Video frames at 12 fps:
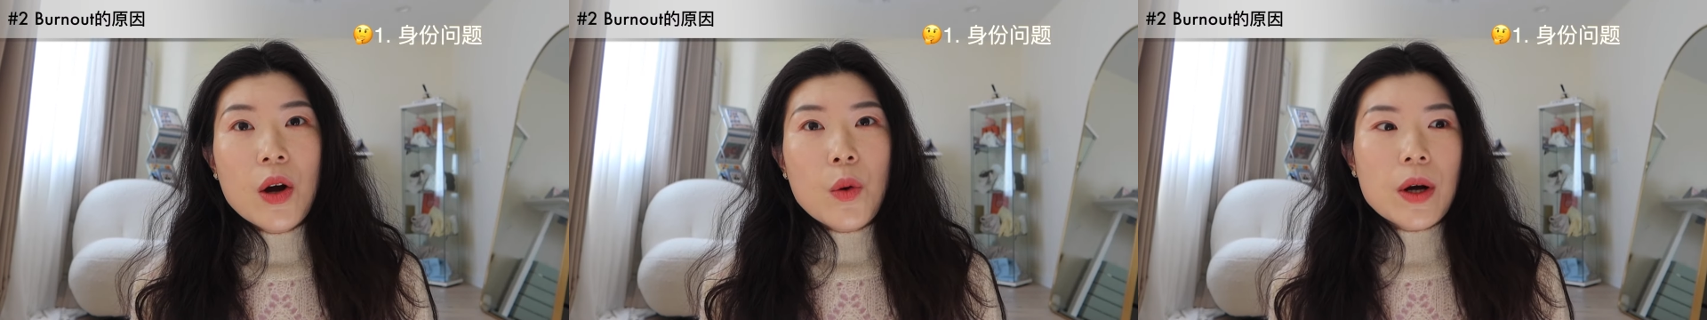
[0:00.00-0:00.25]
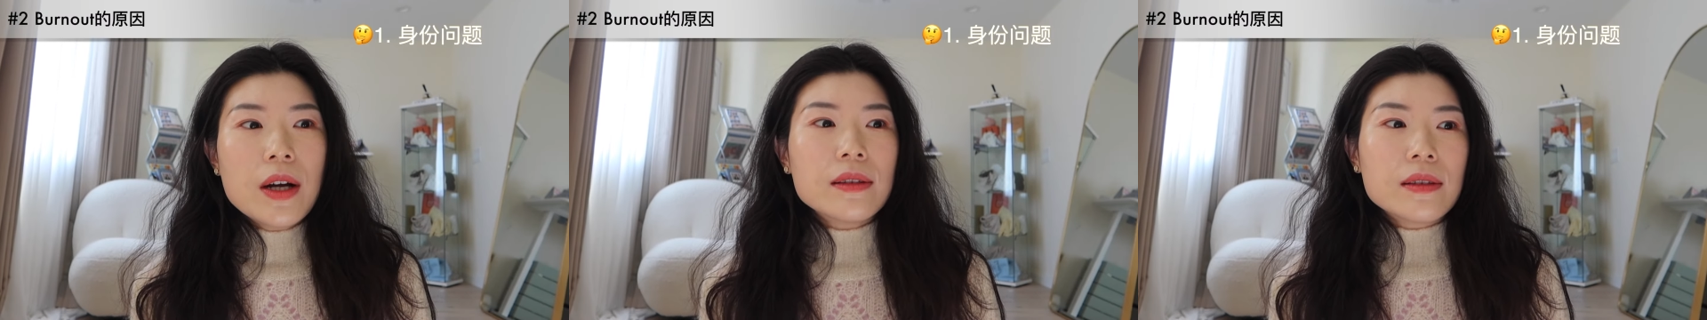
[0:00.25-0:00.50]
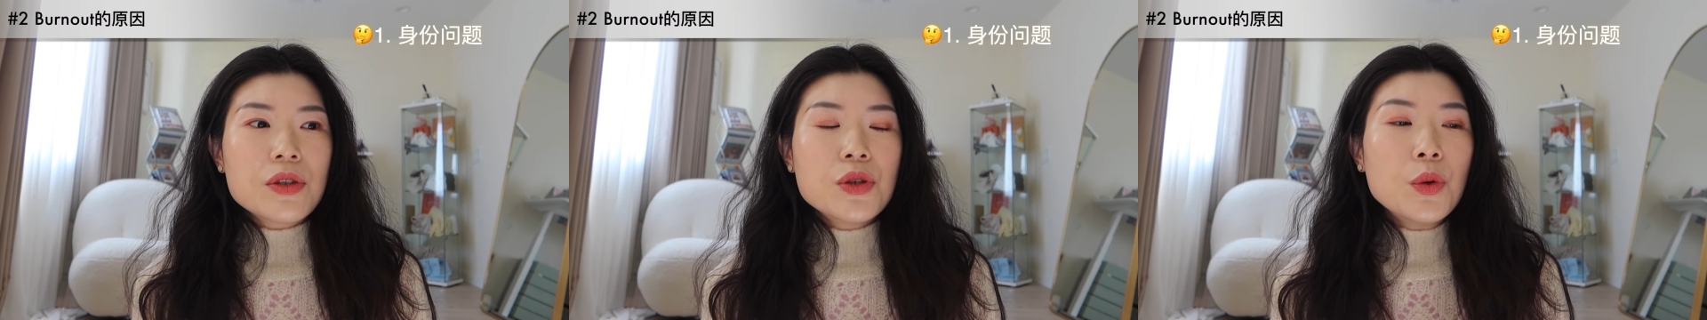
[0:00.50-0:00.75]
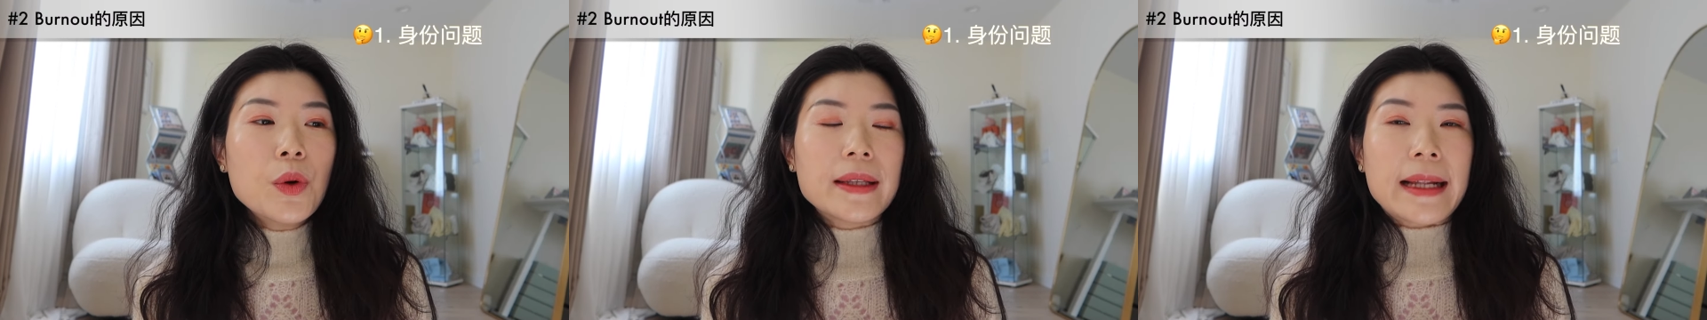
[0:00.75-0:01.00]
我可能
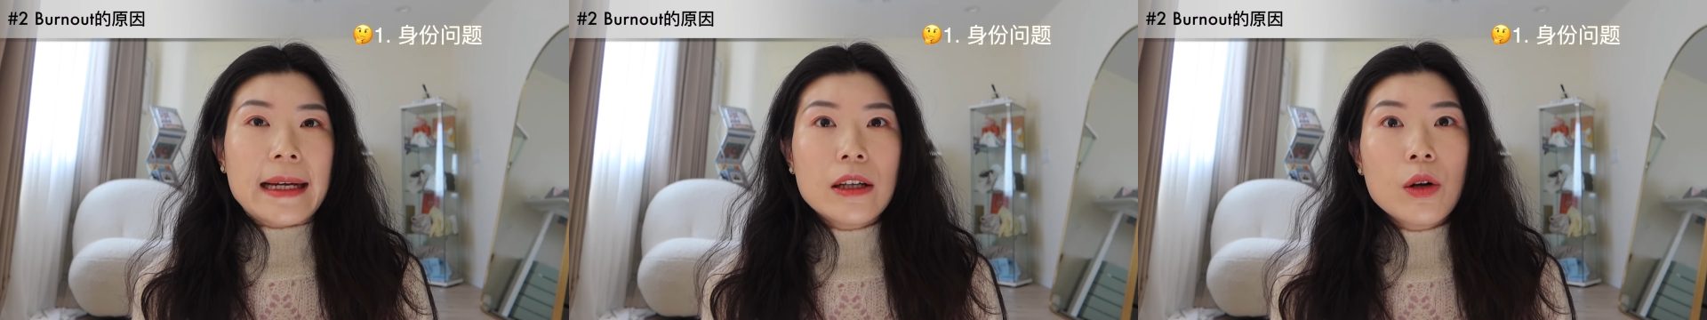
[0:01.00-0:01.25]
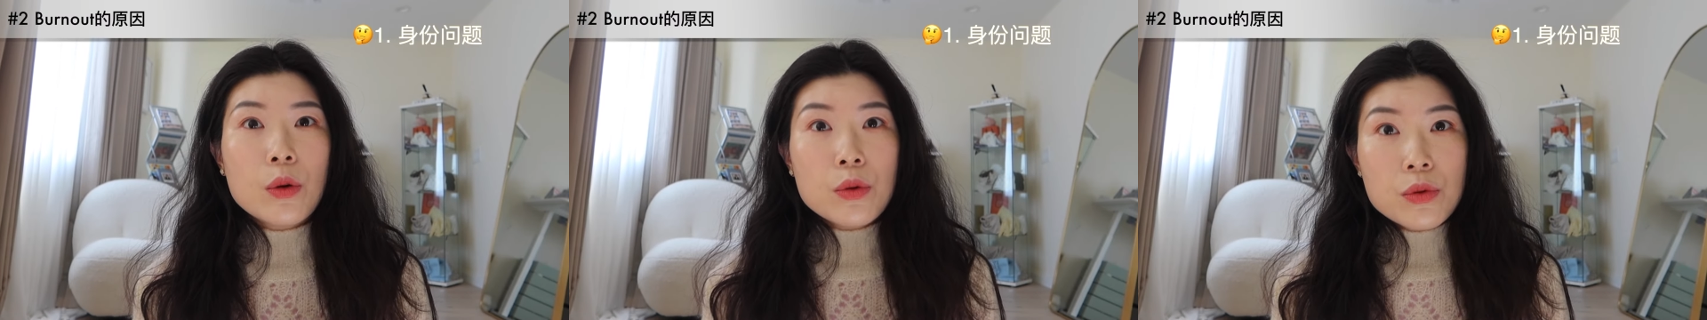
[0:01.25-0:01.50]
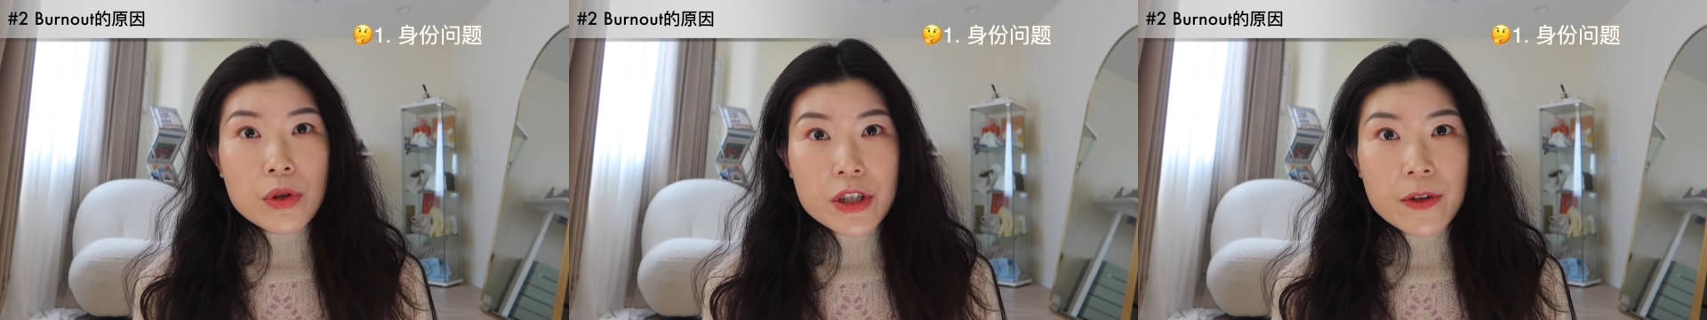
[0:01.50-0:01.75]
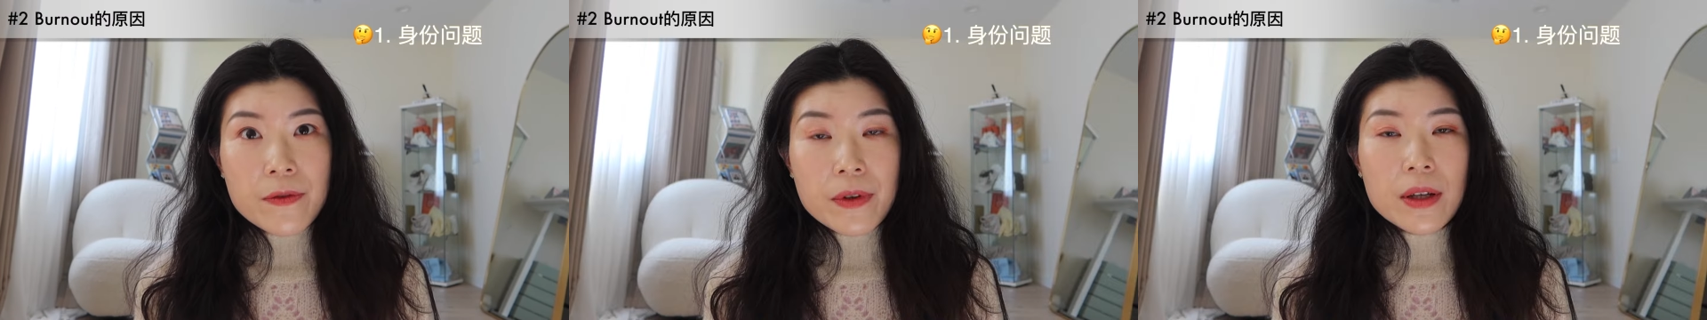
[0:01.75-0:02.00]
就会拿到了工作
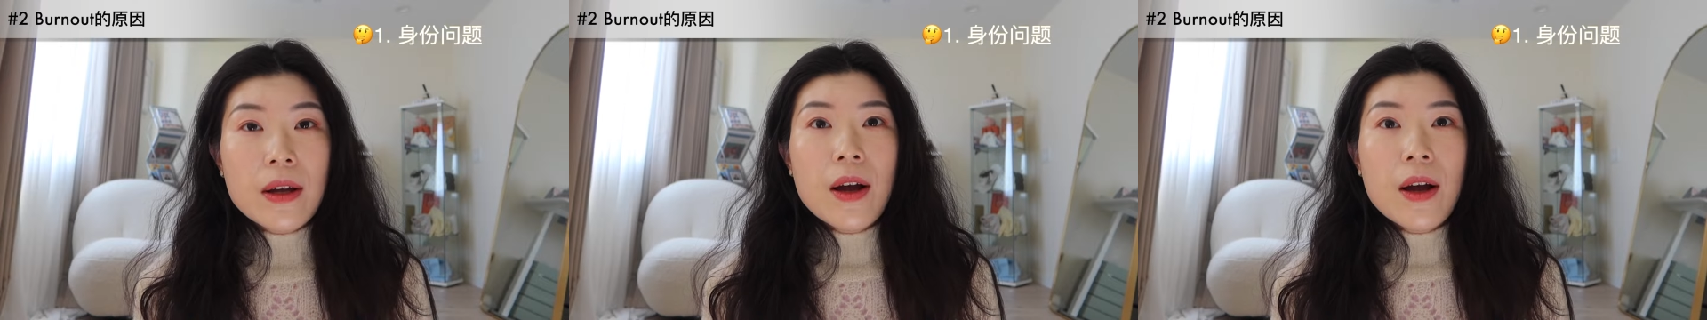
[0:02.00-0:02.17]
身份，